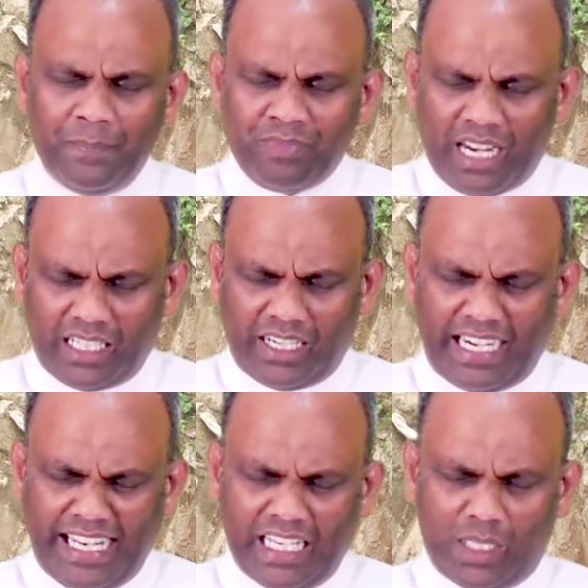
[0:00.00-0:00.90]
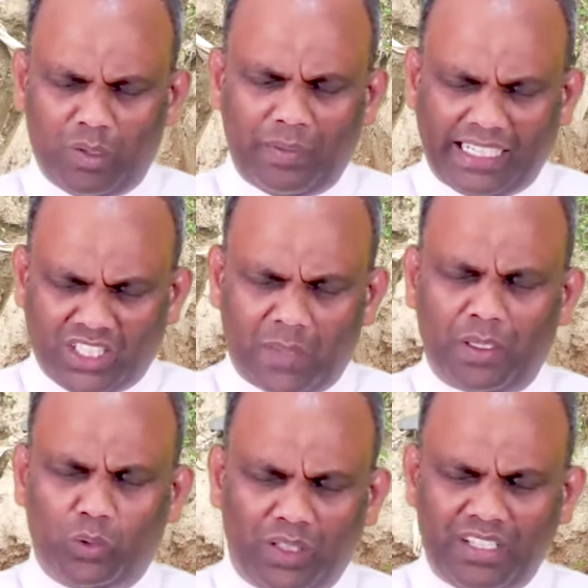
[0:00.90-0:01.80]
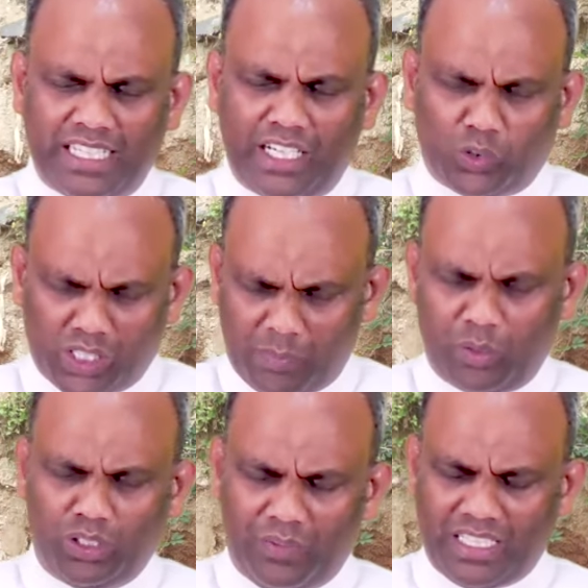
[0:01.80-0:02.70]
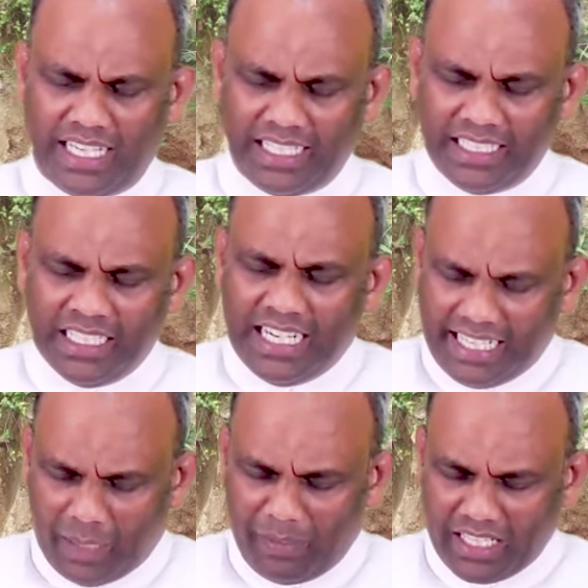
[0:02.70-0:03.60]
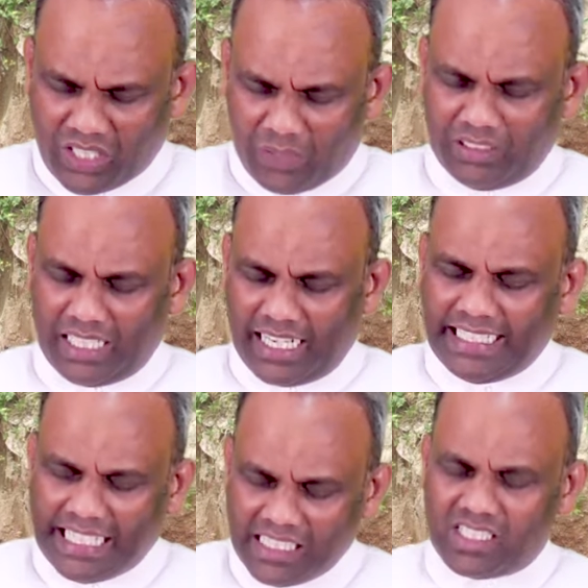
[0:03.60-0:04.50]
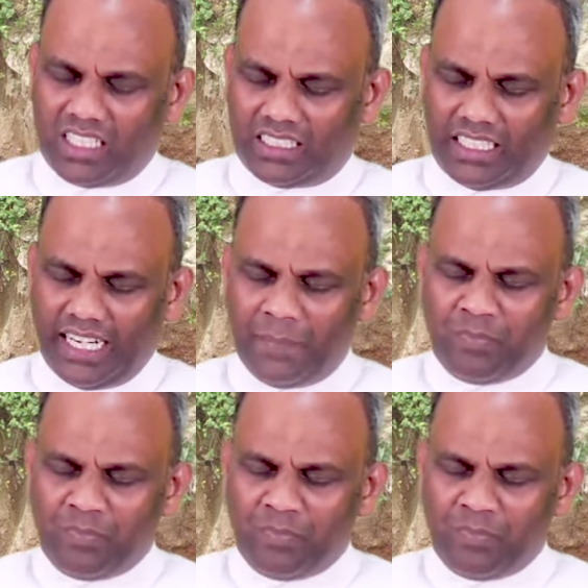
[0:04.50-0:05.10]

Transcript: ஆண்டரை அநேகர் மூலமாக ரசிக்கப்பட உதவி செய்யுங்க தொடப்பட உதவி செய்யுங்க நீர் அப்படியே செய்வதற்காக நன்றி செலுத்துகிறேன்